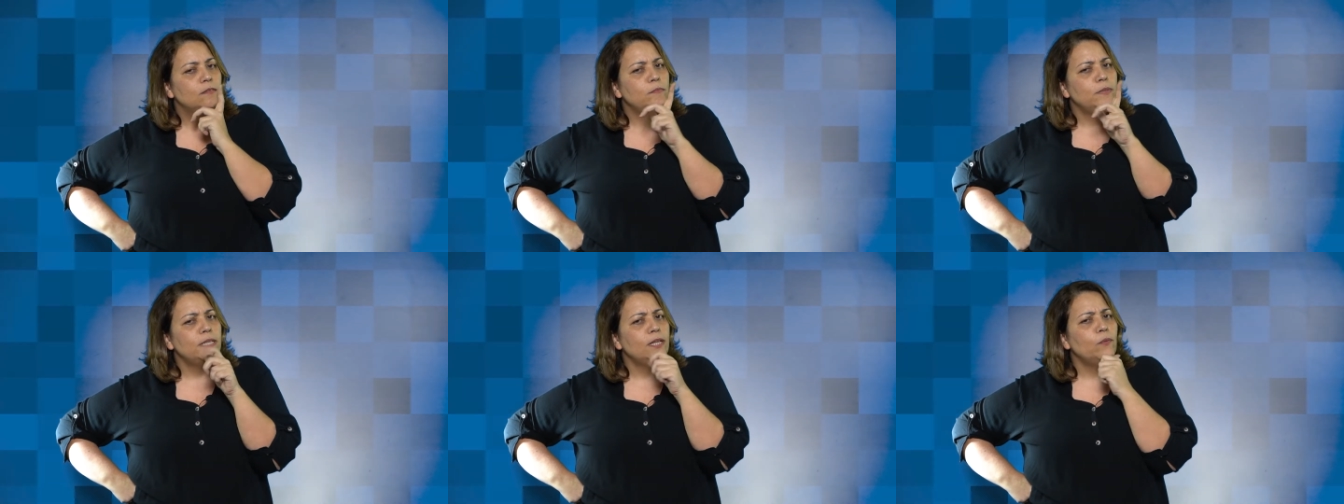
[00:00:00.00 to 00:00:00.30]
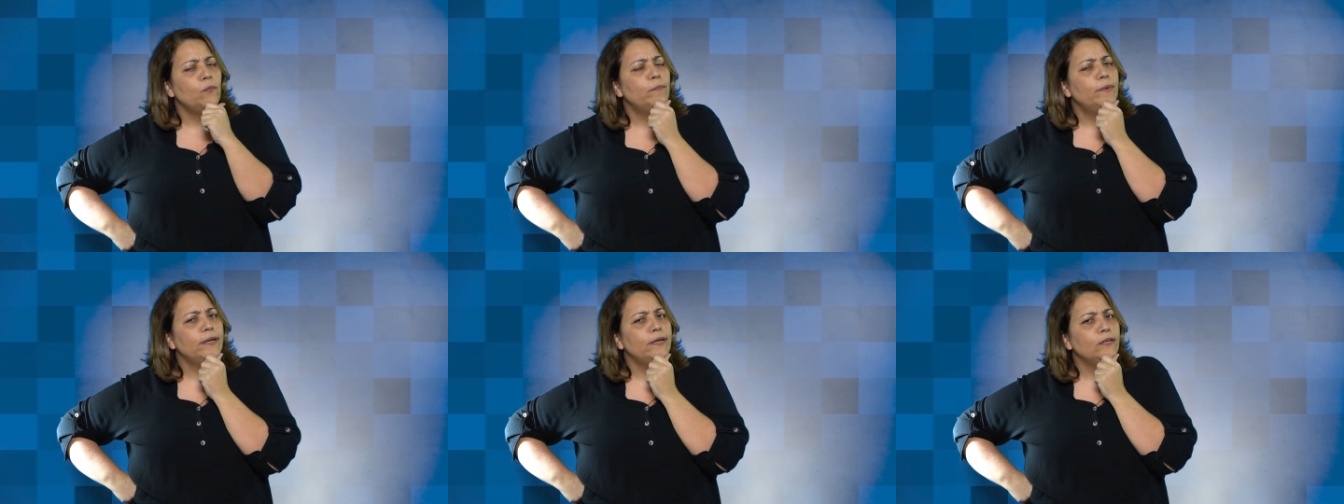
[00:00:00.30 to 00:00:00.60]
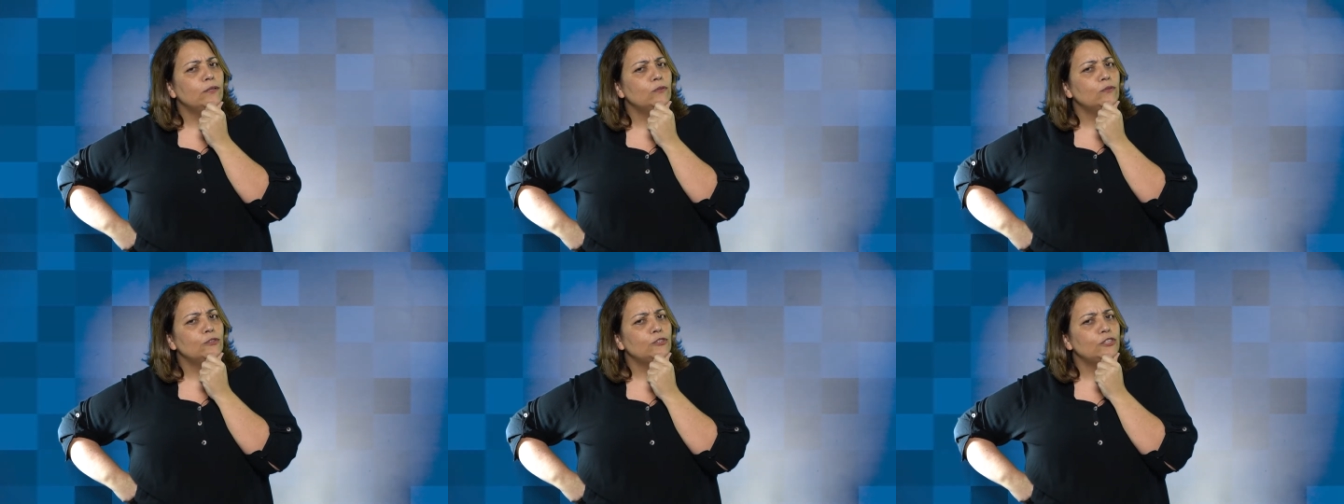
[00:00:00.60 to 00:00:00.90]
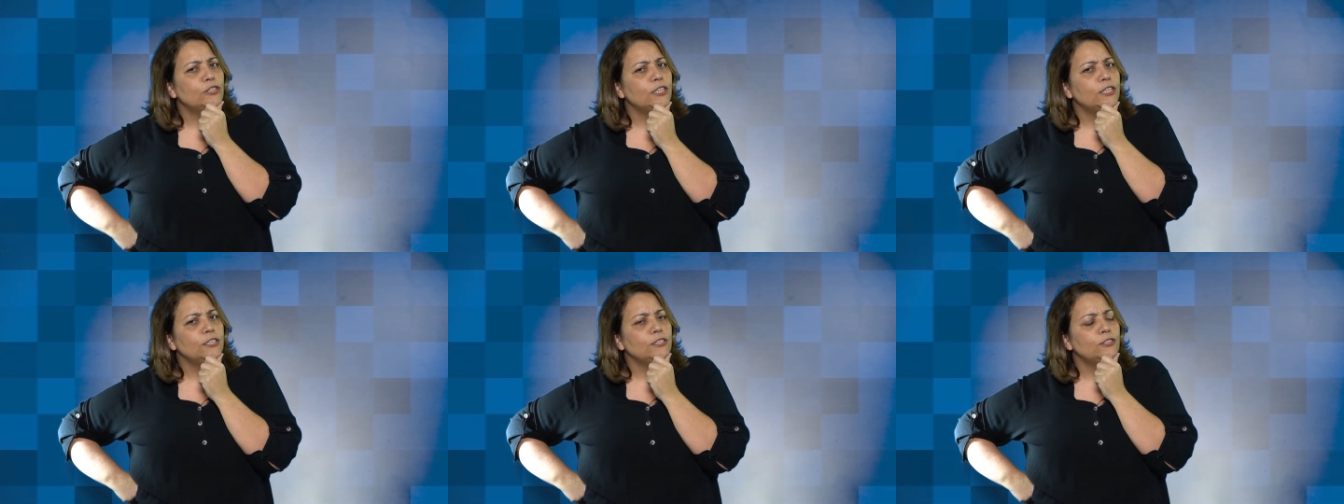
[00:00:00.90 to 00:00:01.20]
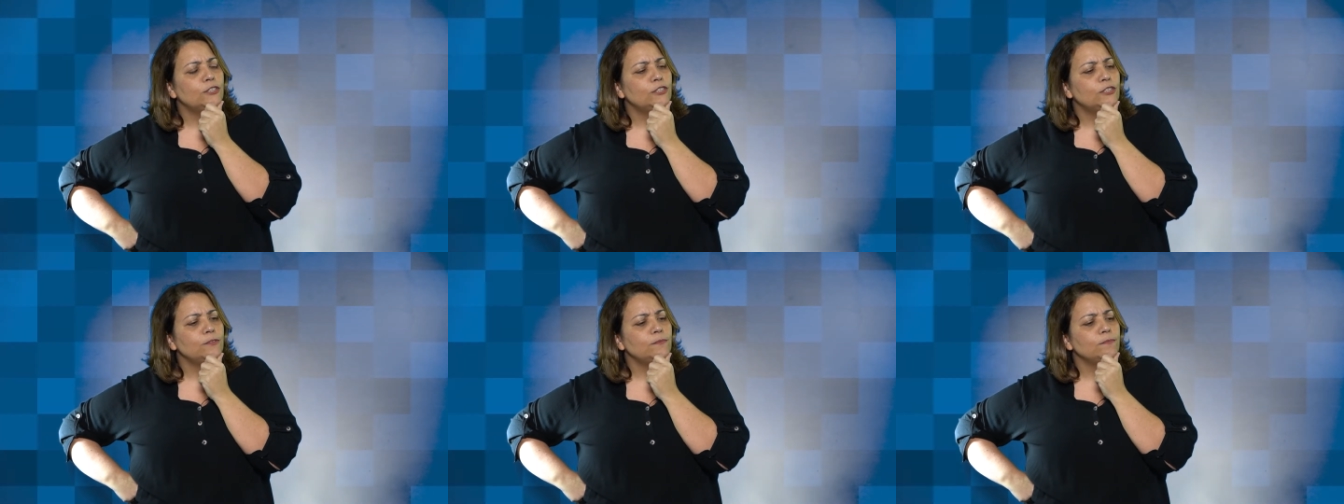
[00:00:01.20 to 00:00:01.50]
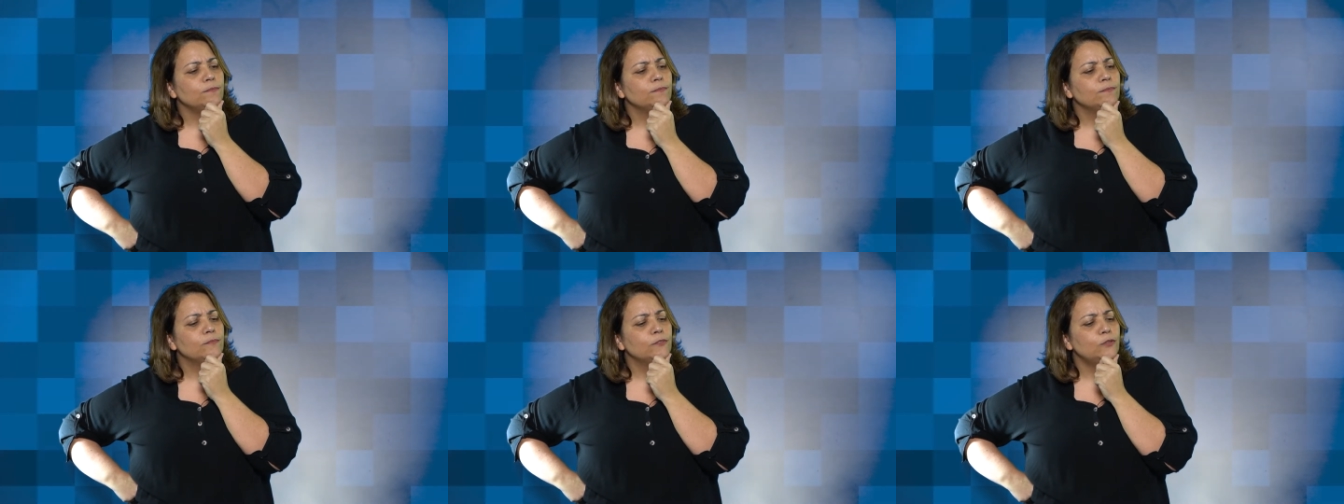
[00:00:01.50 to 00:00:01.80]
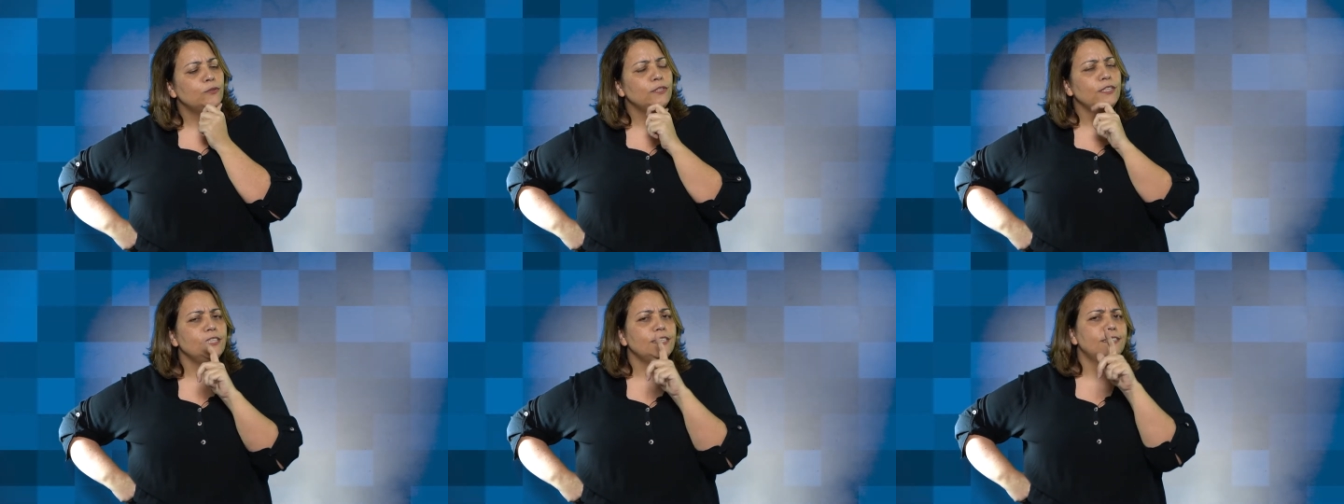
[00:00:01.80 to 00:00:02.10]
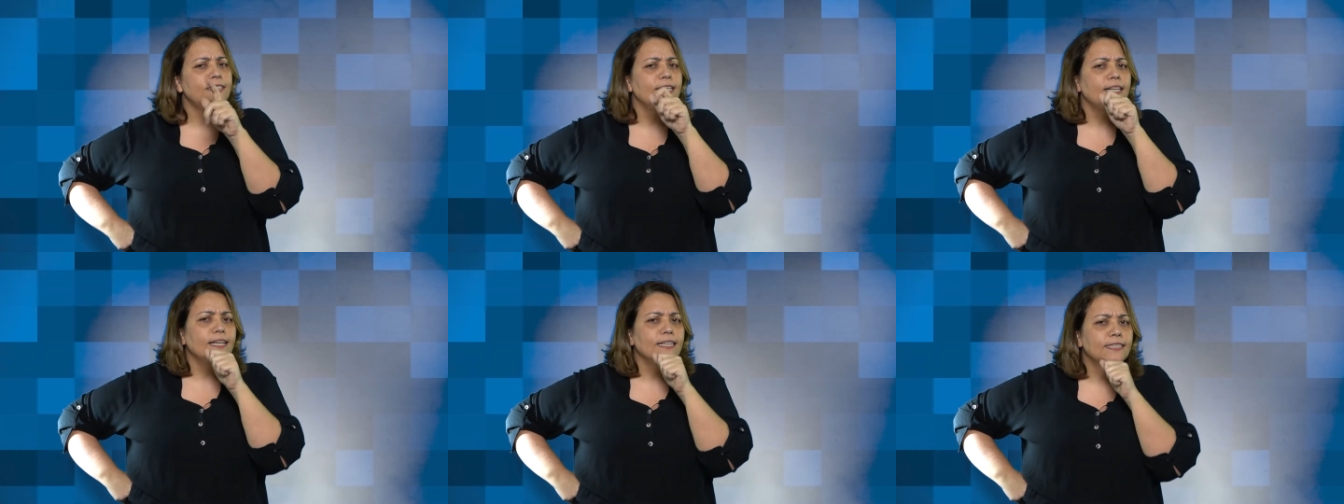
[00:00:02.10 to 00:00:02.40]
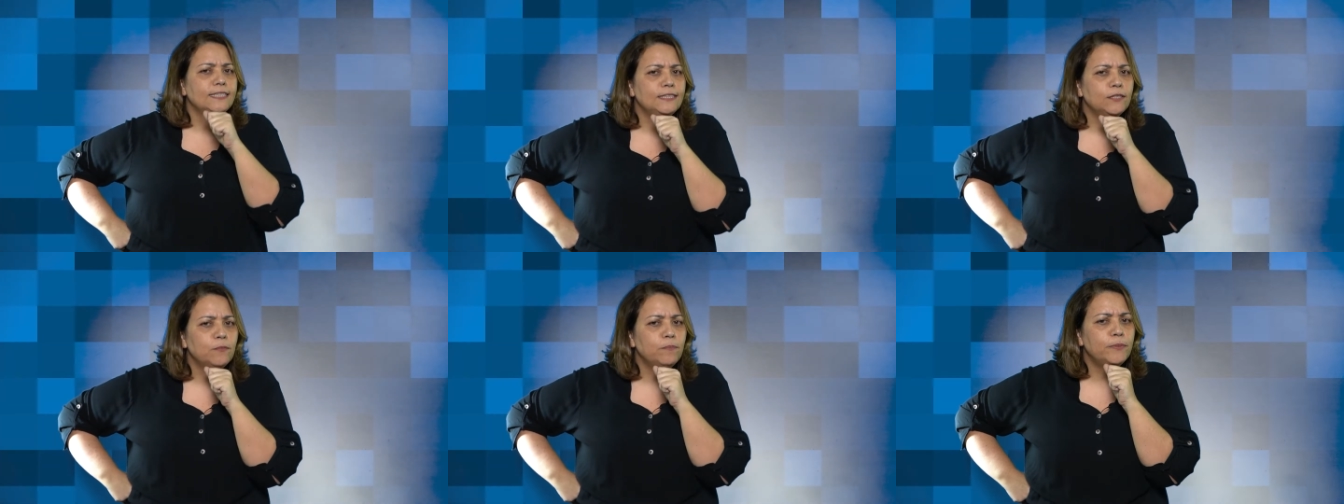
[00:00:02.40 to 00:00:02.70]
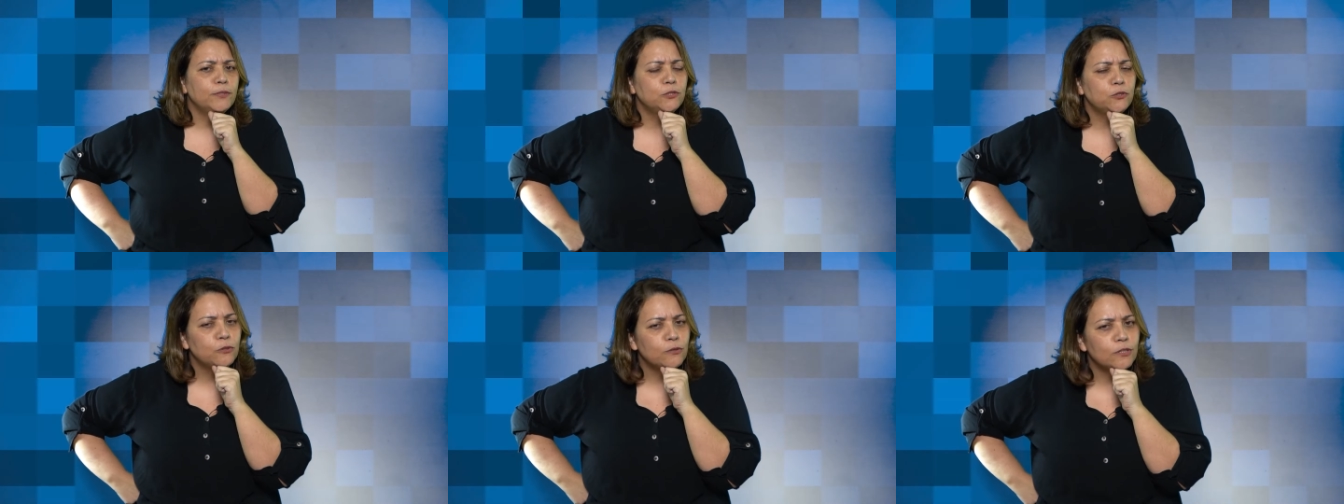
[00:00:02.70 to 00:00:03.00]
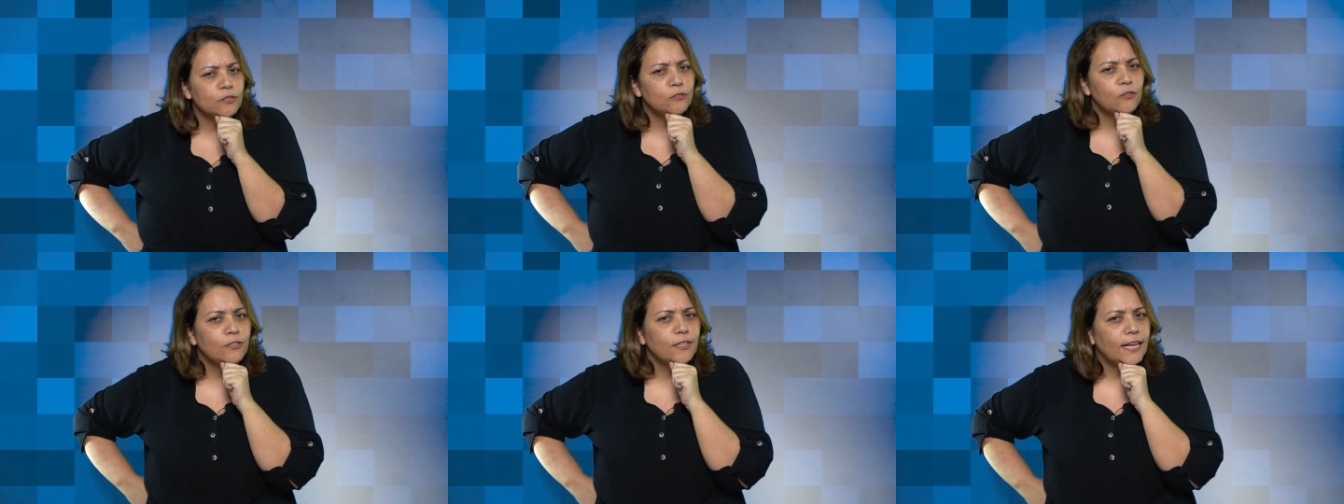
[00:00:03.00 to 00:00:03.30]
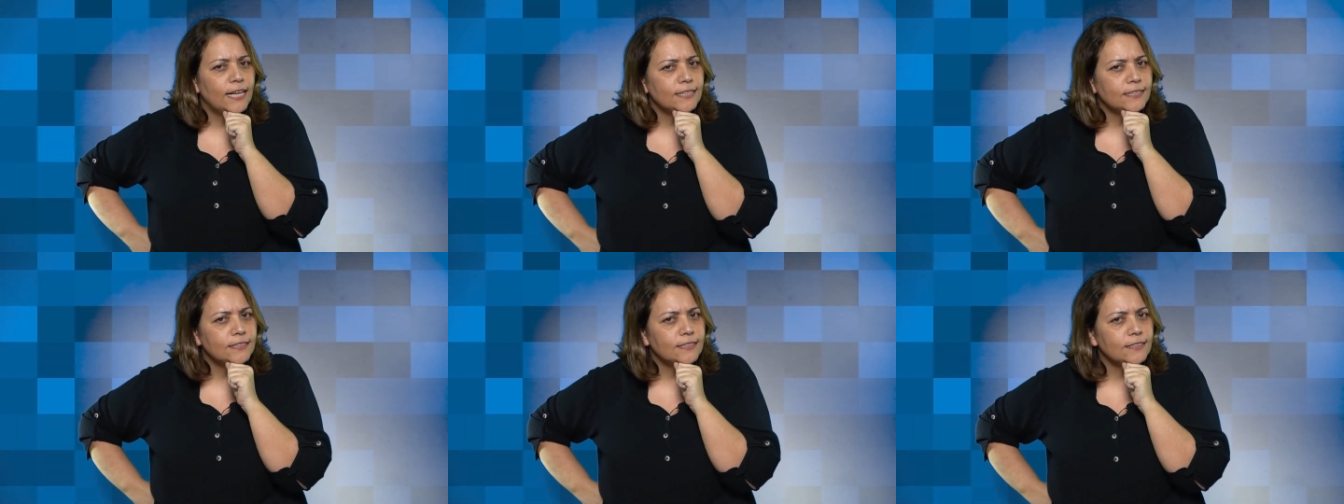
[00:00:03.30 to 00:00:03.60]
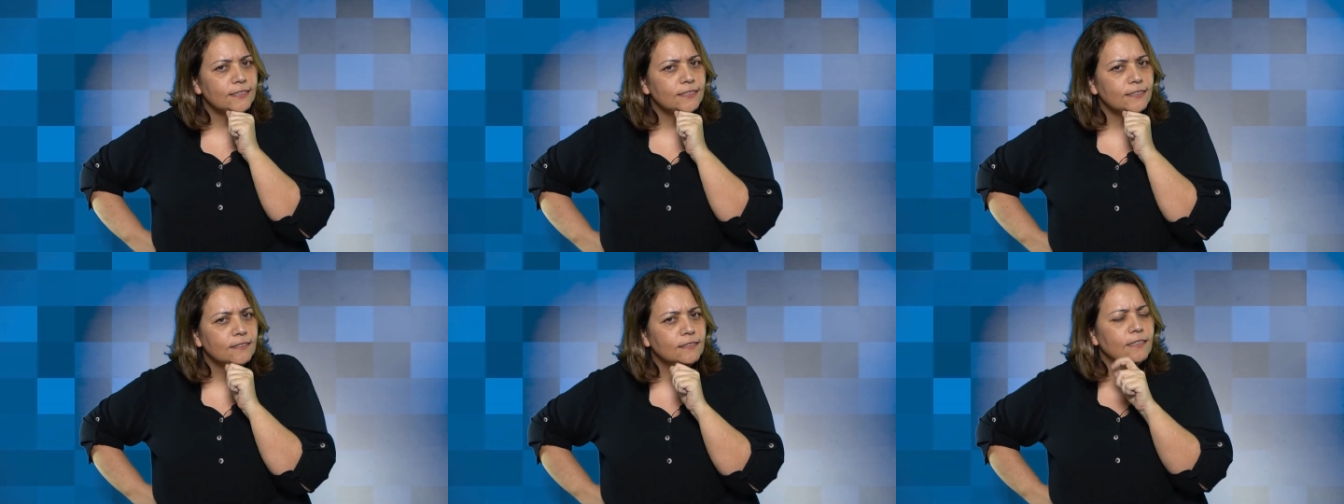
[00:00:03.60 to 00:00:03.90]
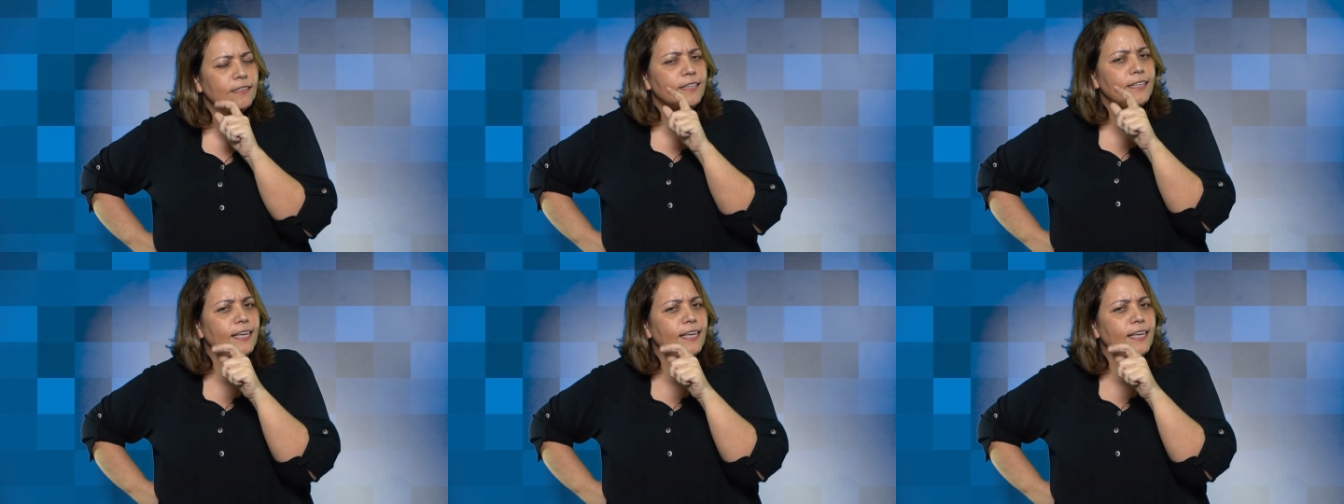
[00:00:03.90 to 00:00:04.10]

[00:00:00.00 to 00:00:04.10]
Me deu branco, gente. O que, será que são pessoas honestas?